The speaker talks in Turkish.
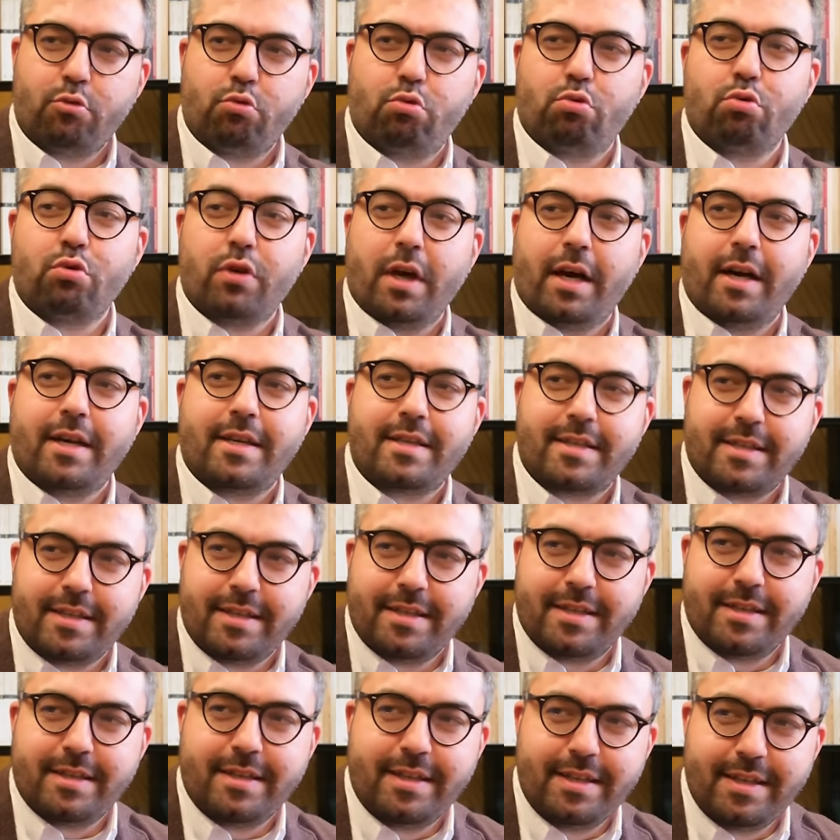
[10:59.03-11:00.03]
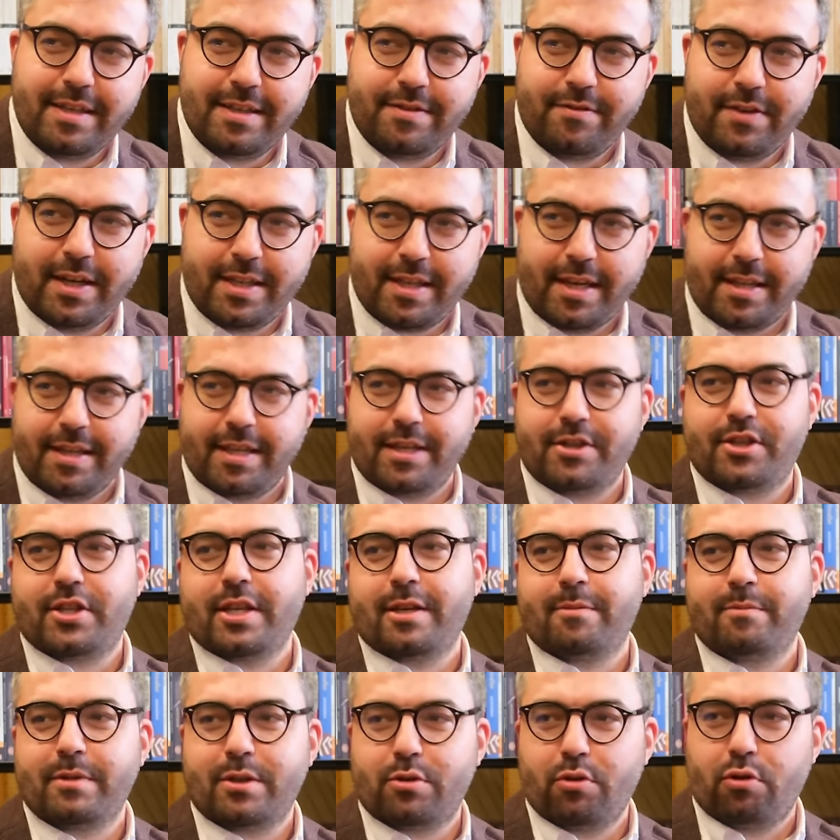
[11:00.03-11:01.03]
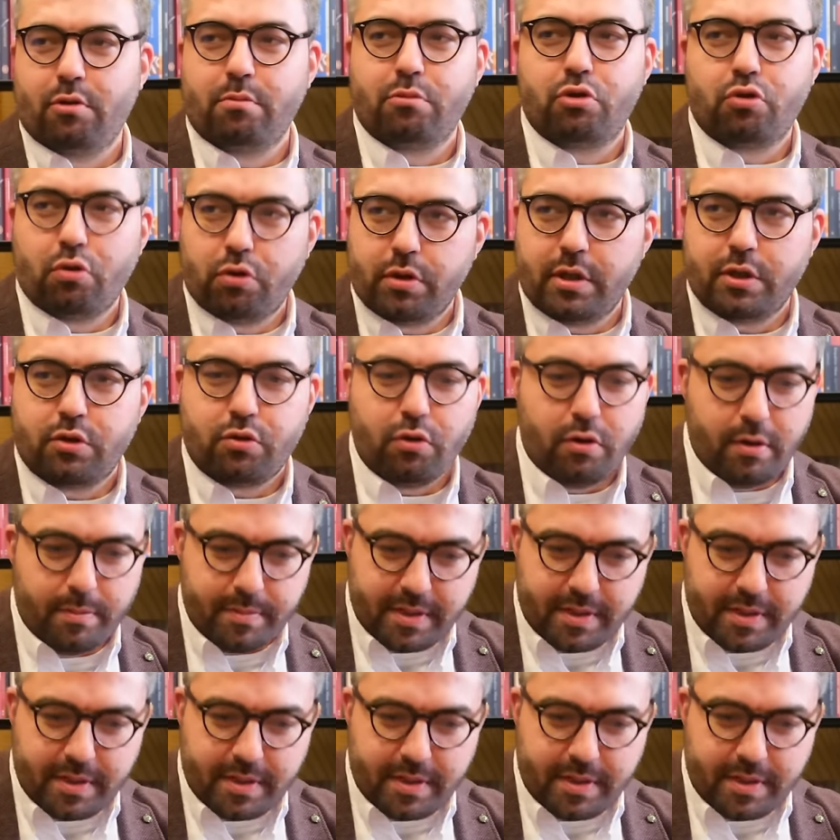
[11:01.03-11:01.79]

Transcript: duyarlı vatandaşlarımız da olmuş. Onu da söyleyeyim.